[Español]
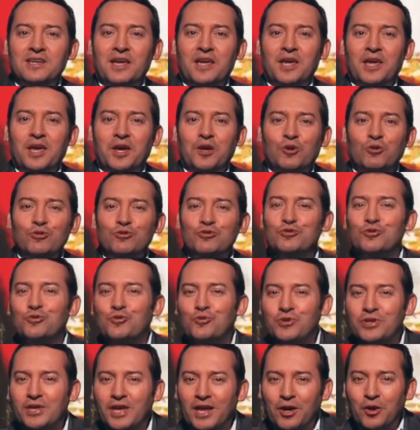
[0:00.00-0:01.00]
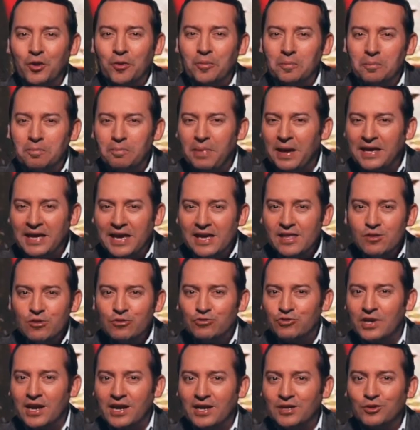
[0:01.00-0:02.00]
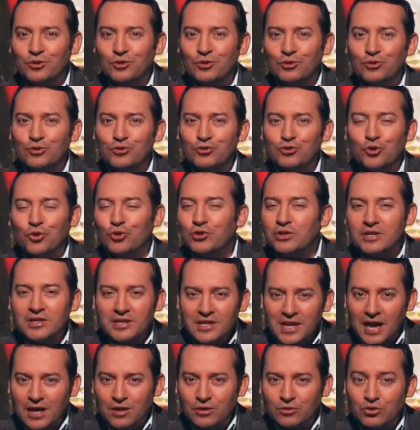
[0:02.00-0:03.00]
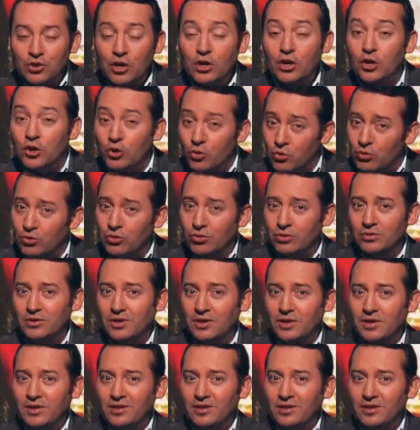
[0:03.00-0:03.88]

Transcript: se construye con pequeños actos cotidianos y uno